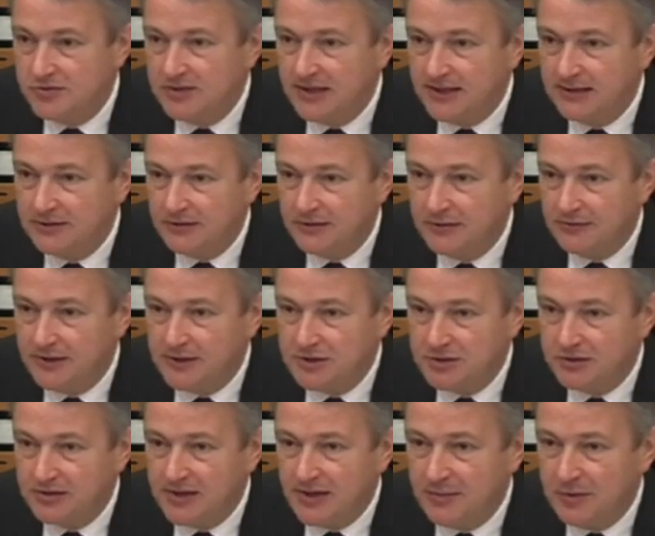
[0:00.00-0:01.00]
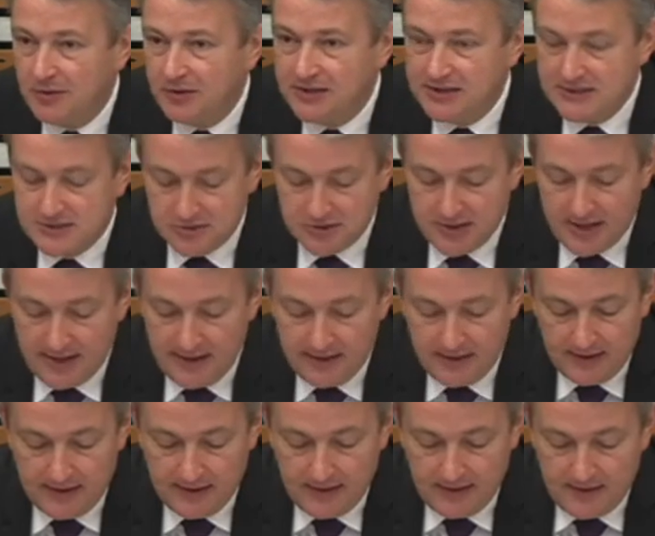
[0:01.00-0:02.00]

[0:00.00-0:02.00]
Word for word: du directeur de la gendarmerie nationale